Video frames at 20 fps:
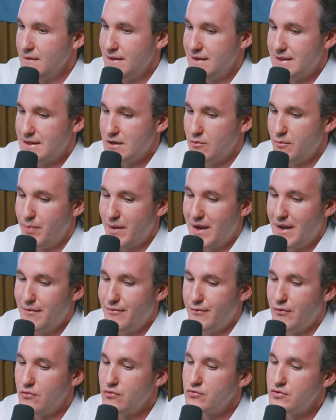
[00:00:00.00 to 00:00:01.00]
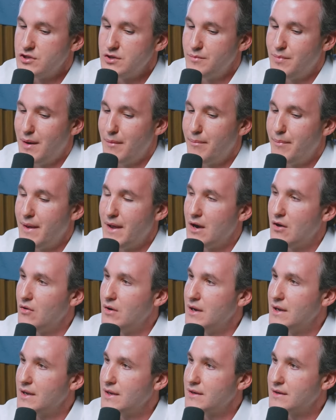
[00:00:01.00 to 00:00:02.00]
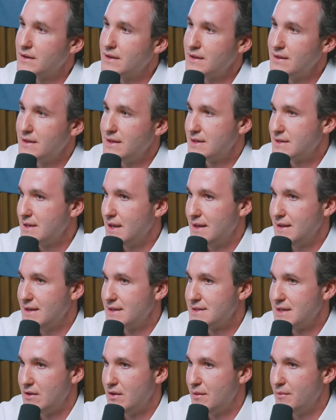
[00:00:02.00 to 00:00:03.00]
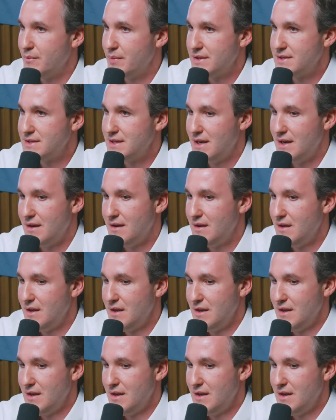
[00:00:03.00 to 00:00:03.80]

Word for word: Então, para fundo de papel ali que index, é indexado ao IPCA,